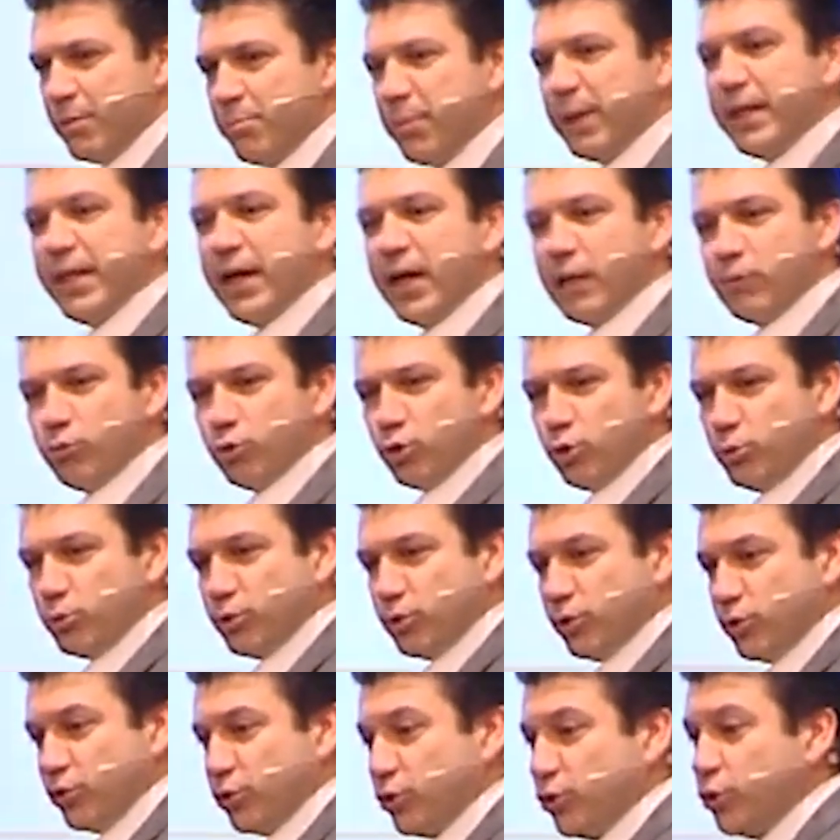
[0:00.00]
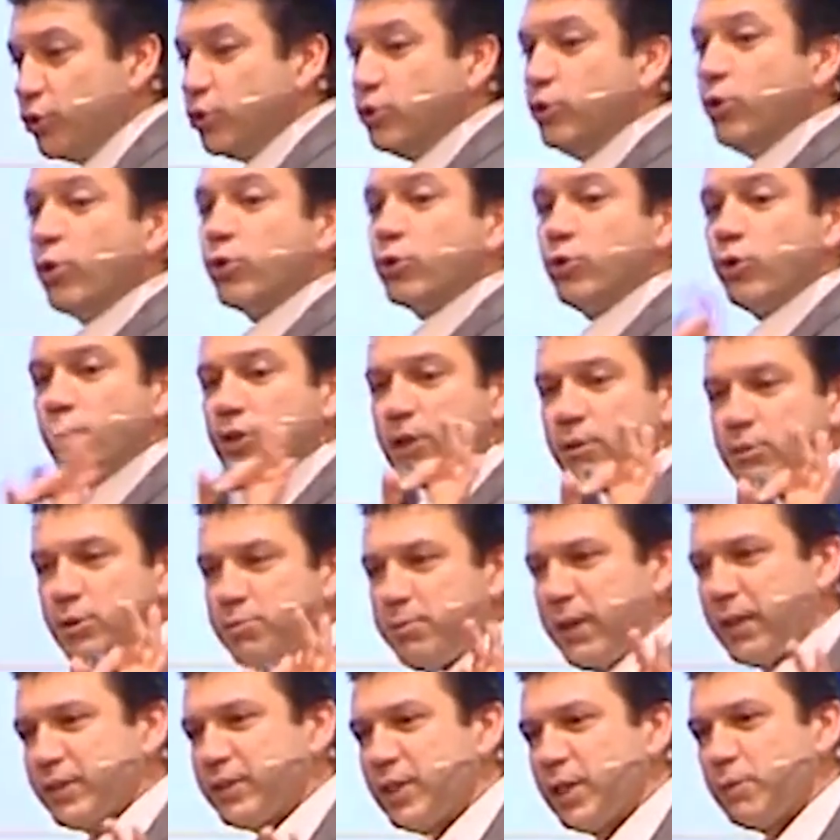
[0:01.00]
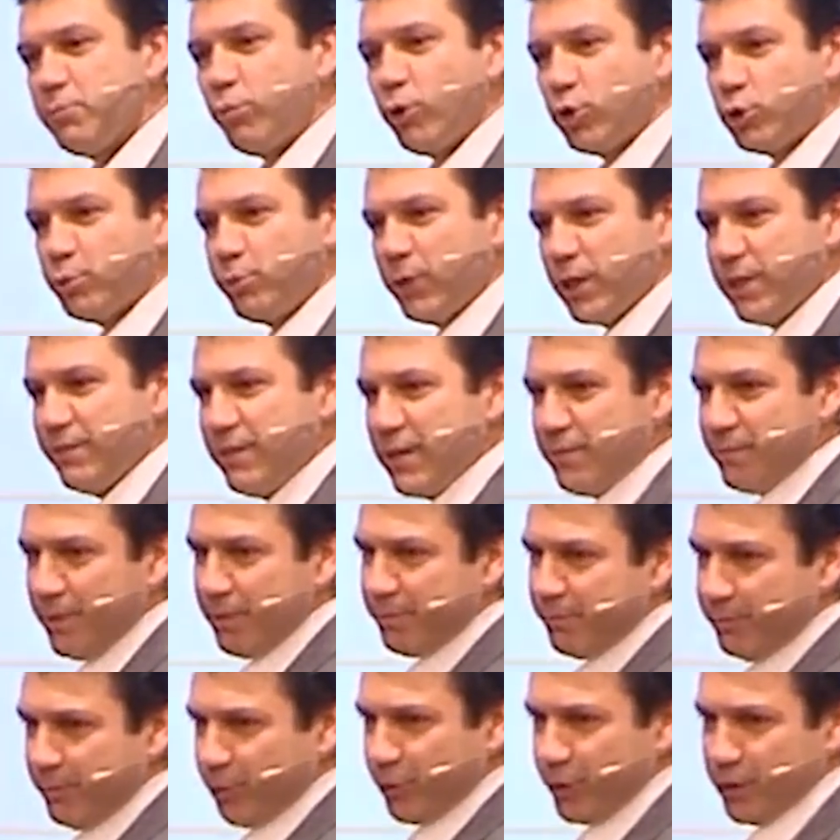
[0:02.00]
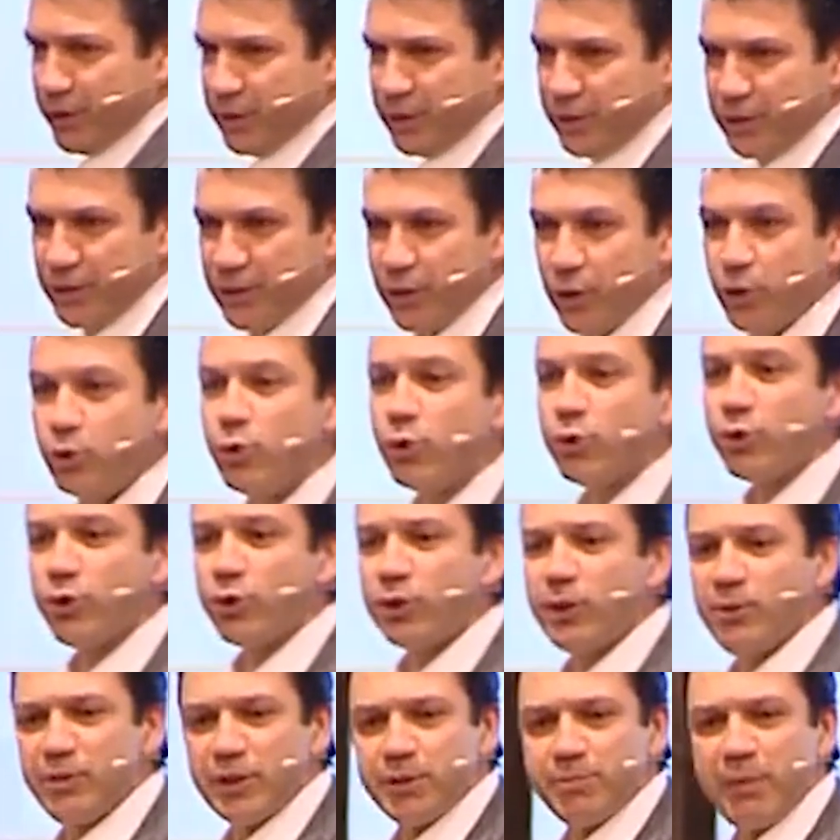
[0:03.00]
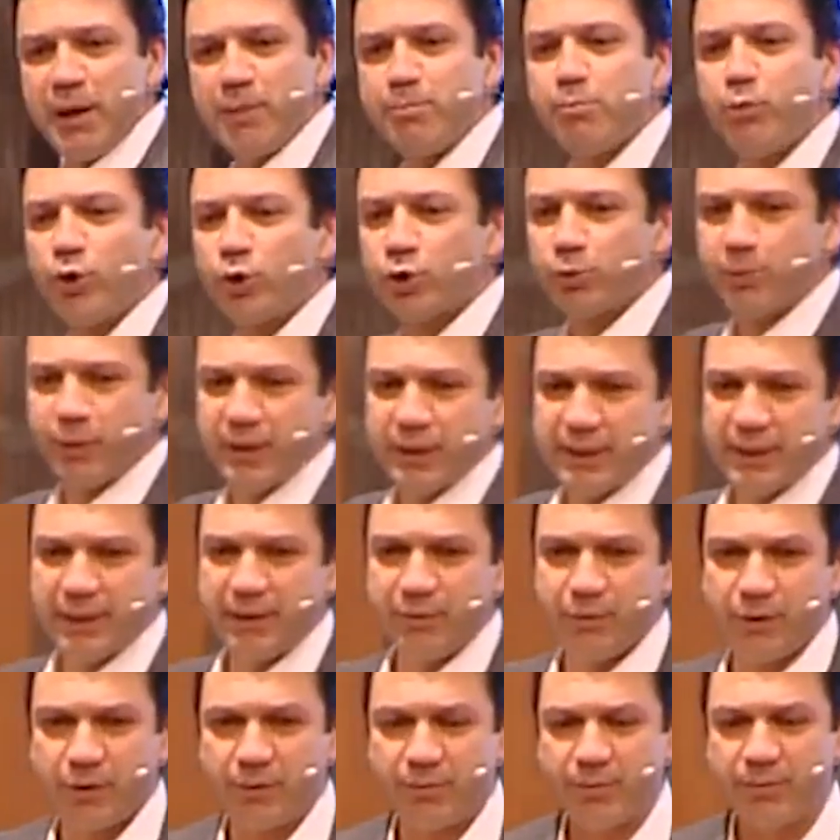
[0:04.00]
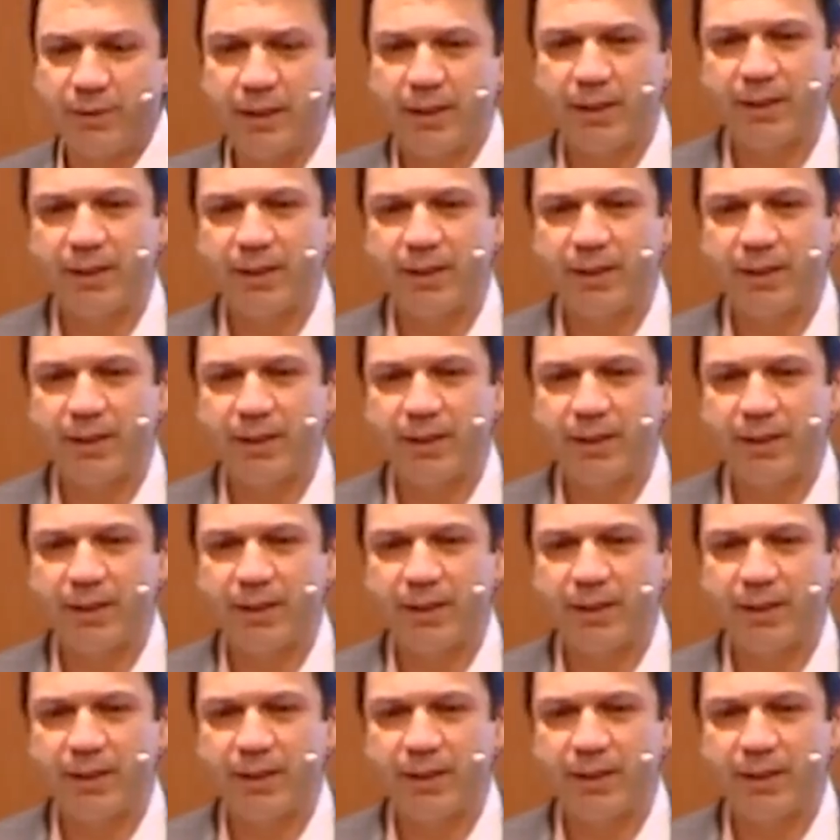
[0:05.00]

Bana yardımcı olur musunuz? Yok yok demiş ben sana borç para vermem Onesis. Yok yok demiş, ben borç para istemiyorum.